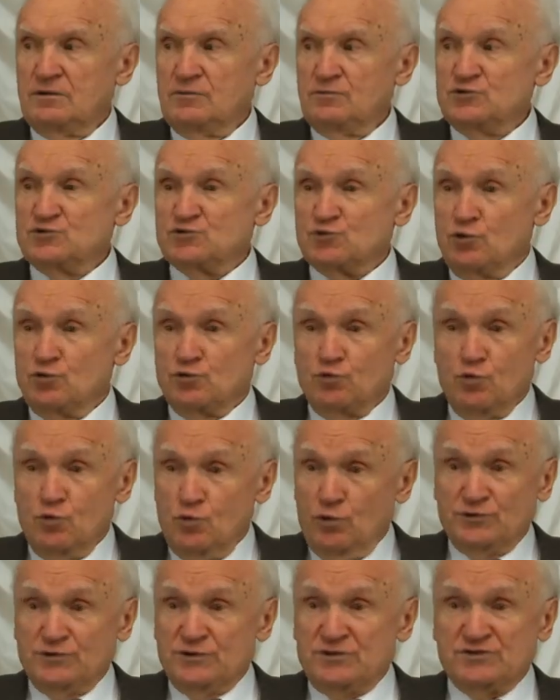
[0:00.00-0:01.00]
И сколько
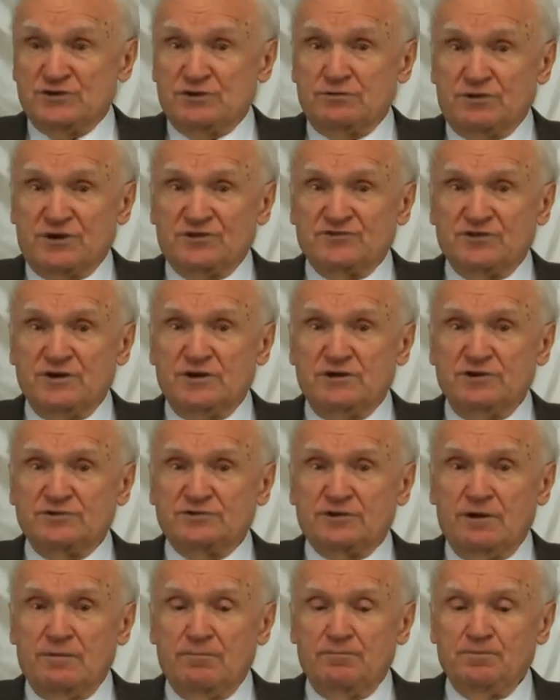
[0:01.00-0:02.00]
угодно этих выражений
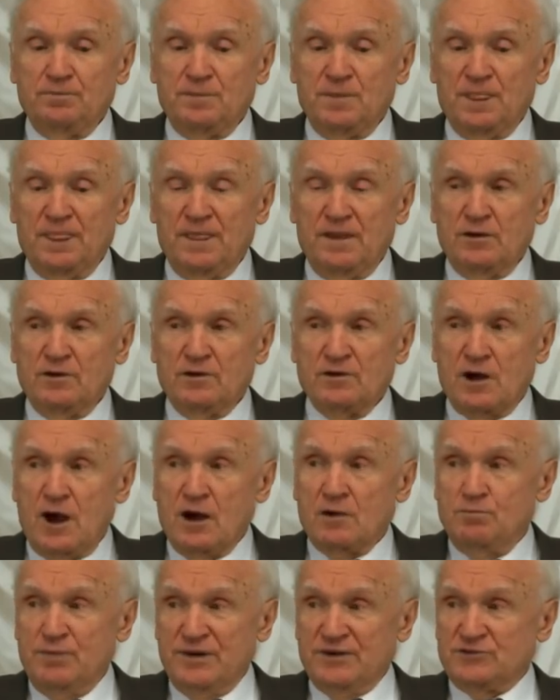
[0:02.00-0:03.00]
там.
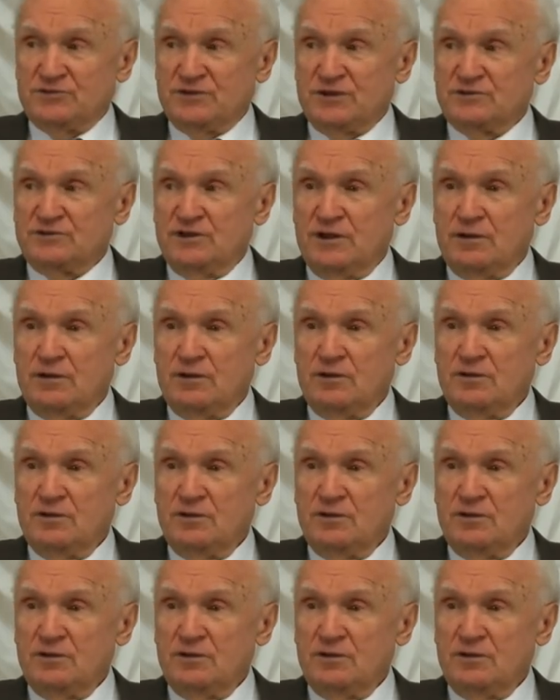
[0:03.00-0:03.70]
Как быть тогда?